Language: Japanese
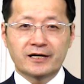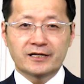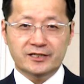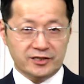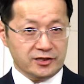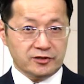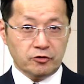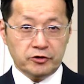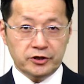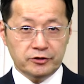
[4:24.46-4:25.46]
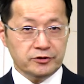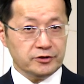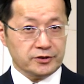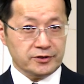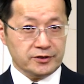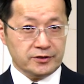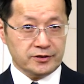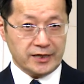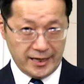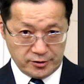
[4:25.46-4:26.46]
質という
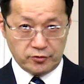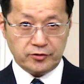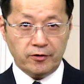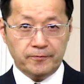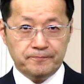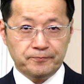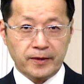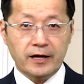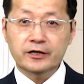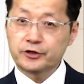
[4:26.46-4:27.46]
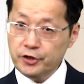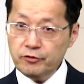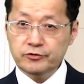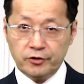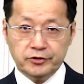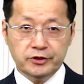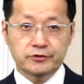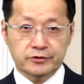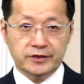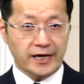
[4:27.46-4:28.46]
清掃と量とい
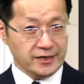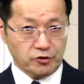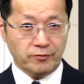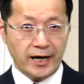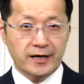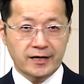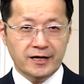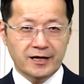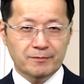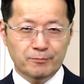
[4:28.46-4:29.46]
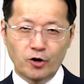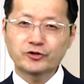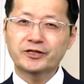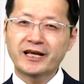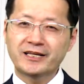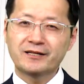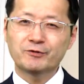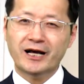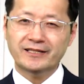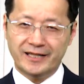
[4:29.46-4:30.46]
う形状は目的に
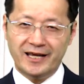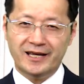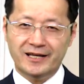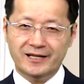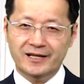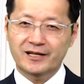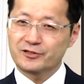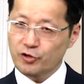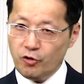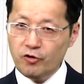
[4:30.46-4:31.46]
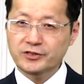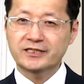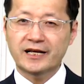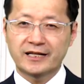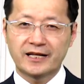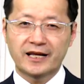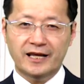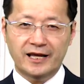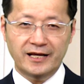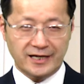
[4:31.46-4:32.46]
向かって同時的に
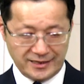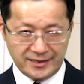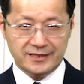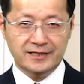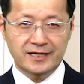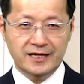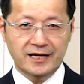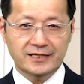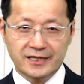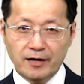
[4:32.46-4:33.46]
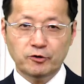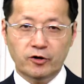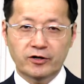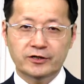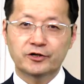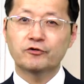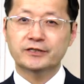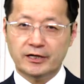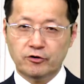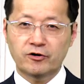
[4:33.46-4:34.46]
変化ししかも両
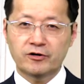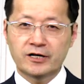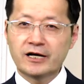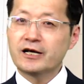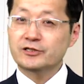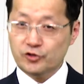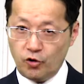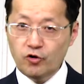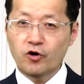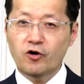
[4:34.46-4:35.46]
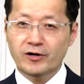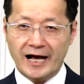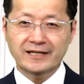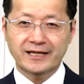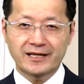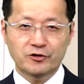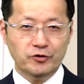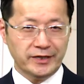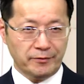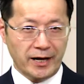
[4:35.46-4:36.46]
者の相互関係に
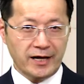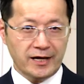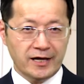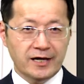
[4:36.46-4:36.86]
おいては